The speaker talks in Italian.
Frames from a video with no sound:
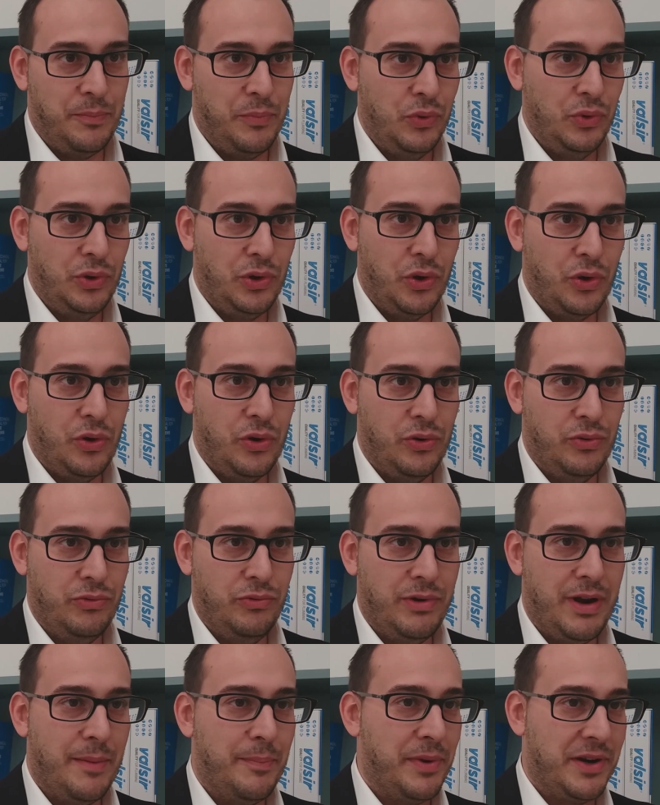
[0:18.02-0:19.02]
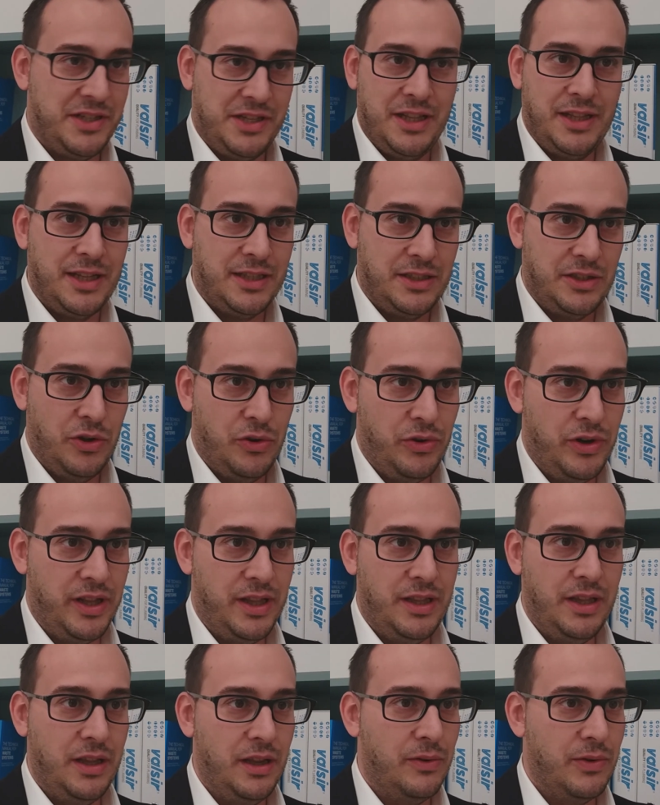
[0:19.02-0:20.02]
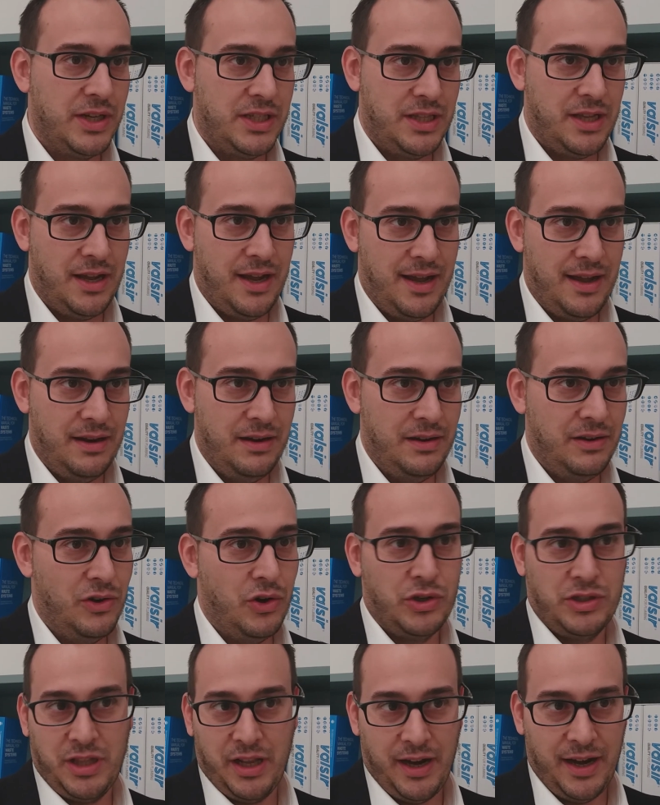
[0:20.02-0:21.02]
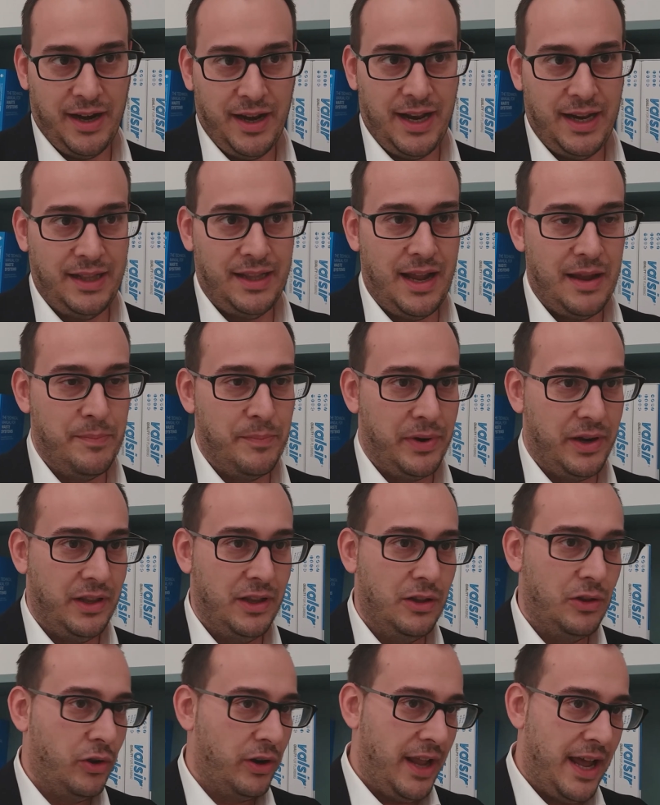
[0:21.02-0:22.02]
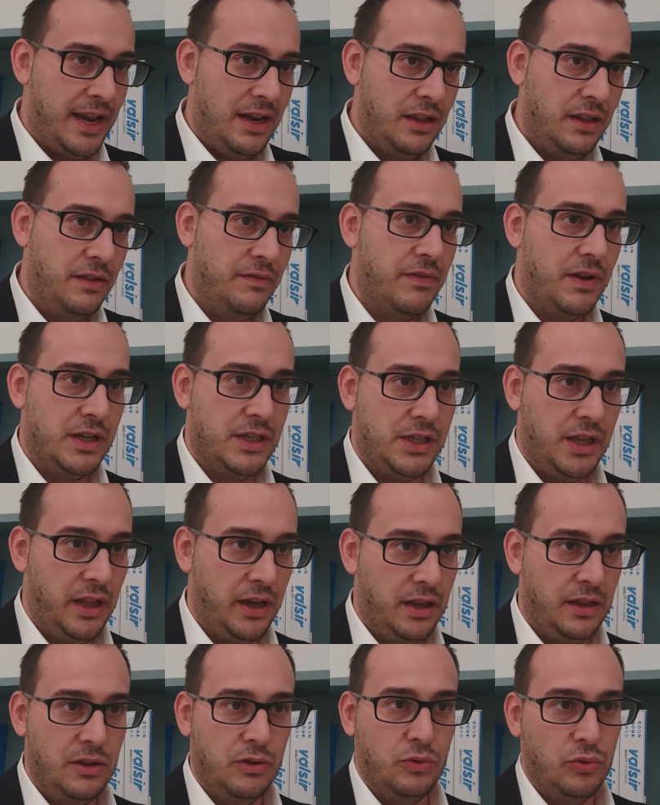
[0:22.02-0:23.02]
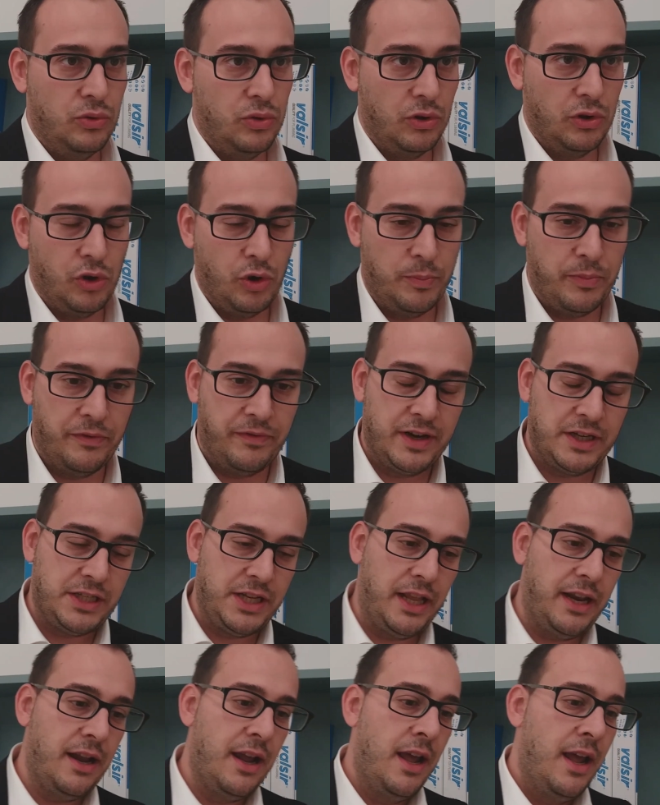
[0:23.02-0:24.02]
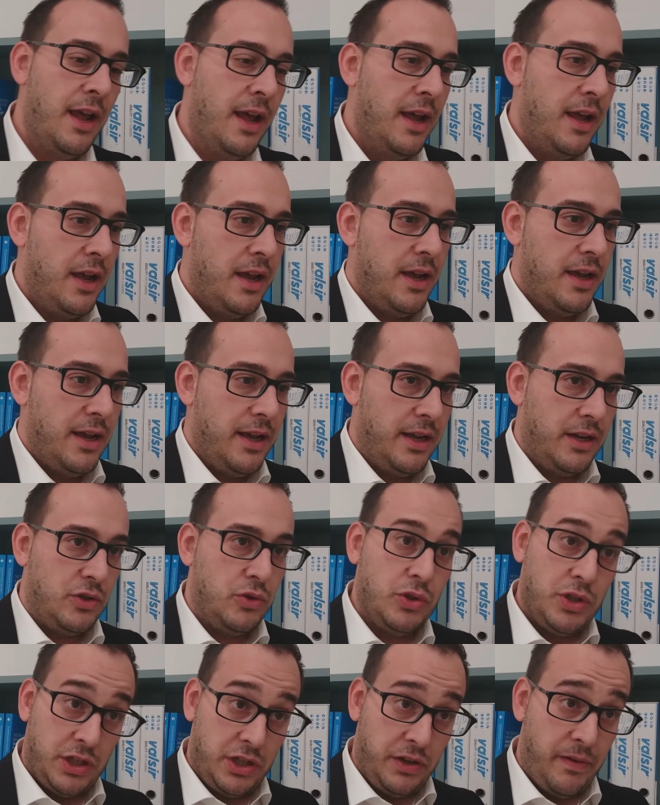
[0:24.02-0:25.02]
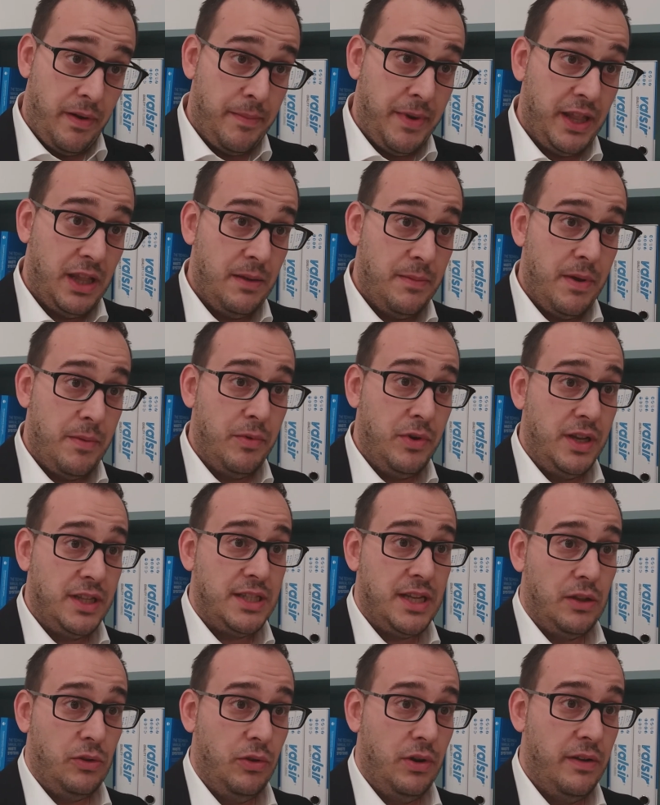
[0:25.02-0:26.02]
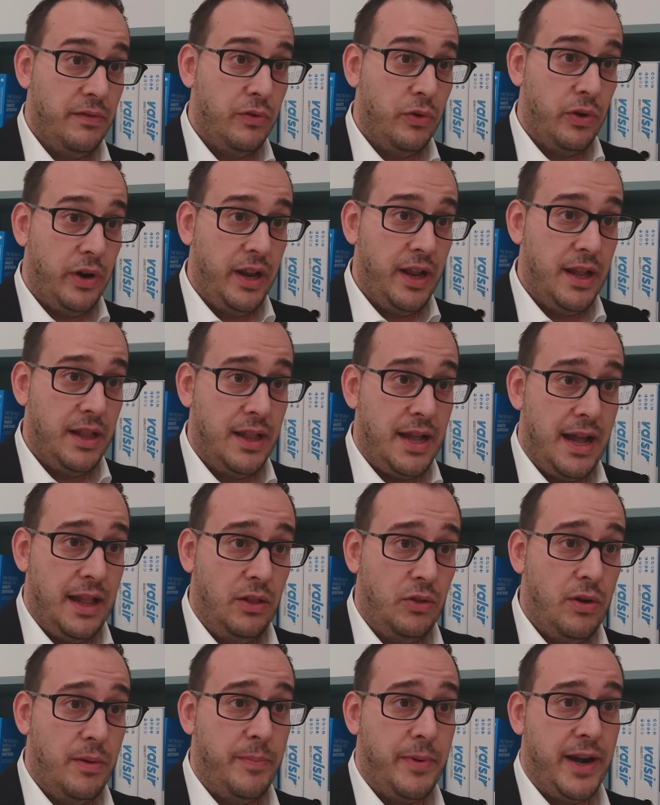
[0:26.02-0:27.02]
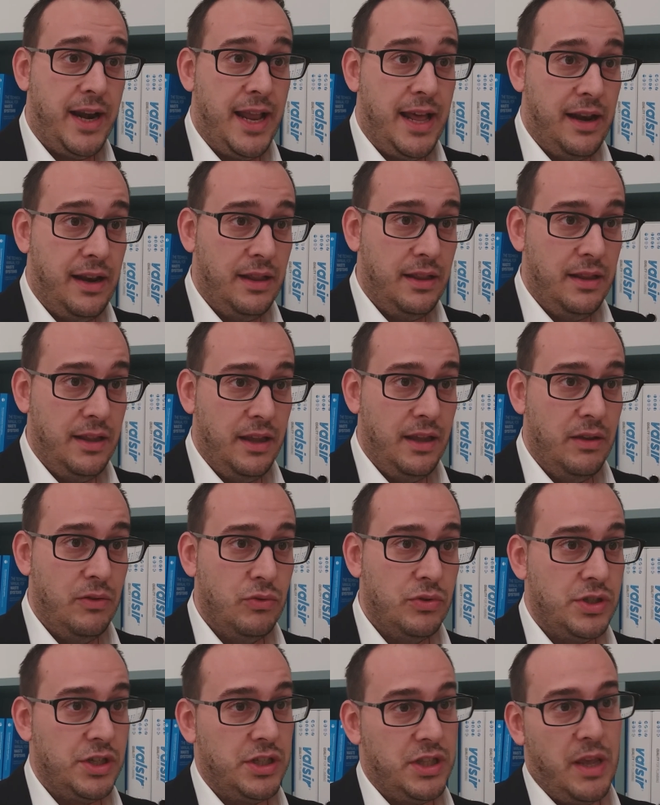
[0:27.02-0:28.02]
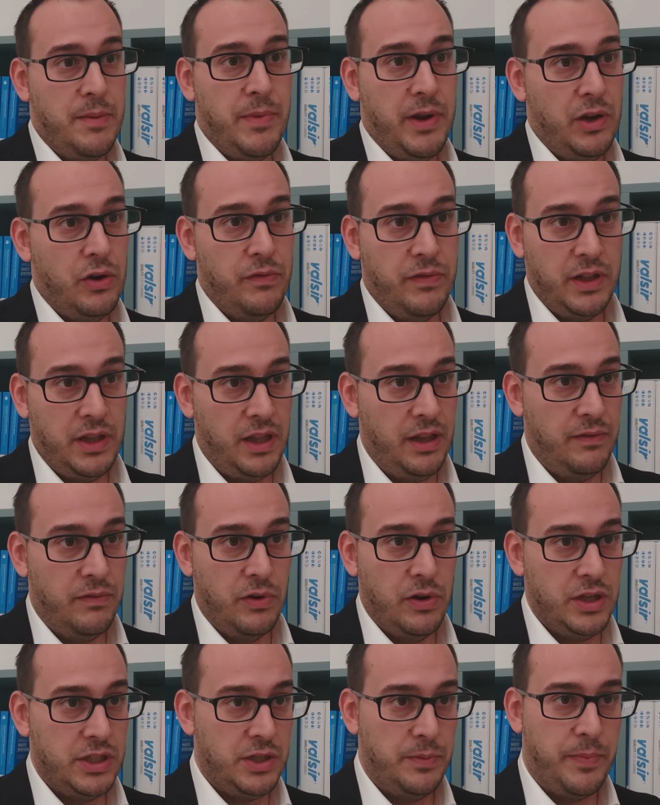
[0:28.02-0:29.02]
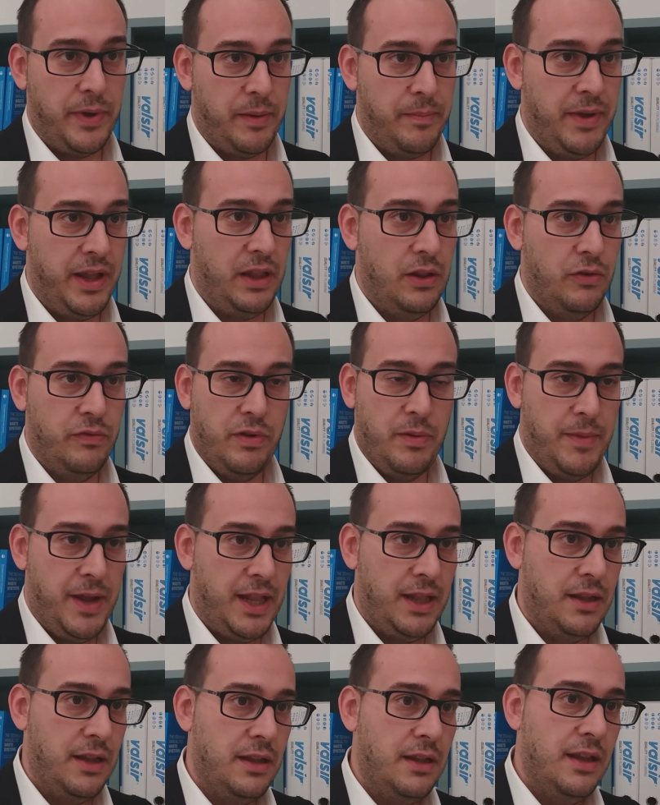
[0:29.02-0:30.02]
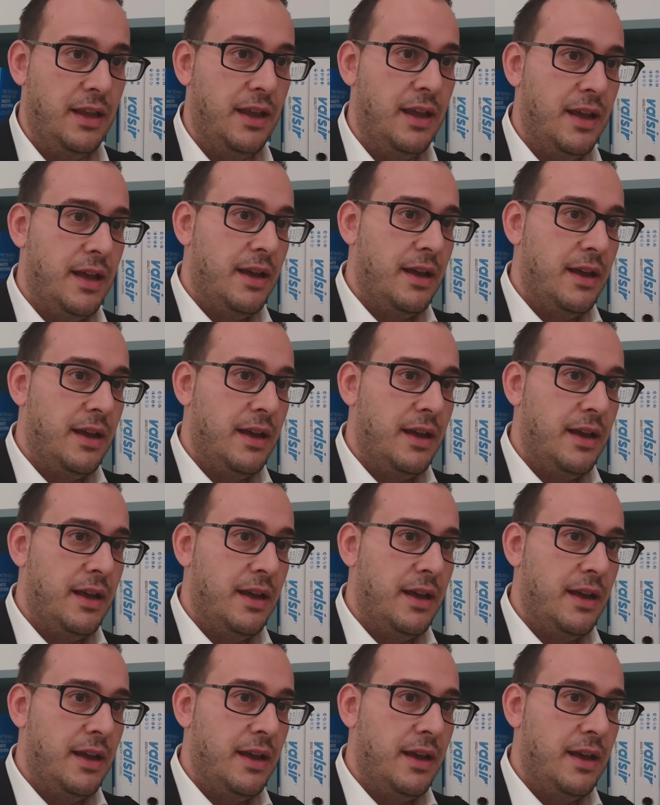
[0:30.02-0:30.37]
appunto con una presentazione di questa nostra realtà imprenditoriale di Valsir e di tutto il gruppo Valsir eh, successivamente abbiamo iniziato i lavori andando a parlare di un sistema innovativo che ci permette ovviamente di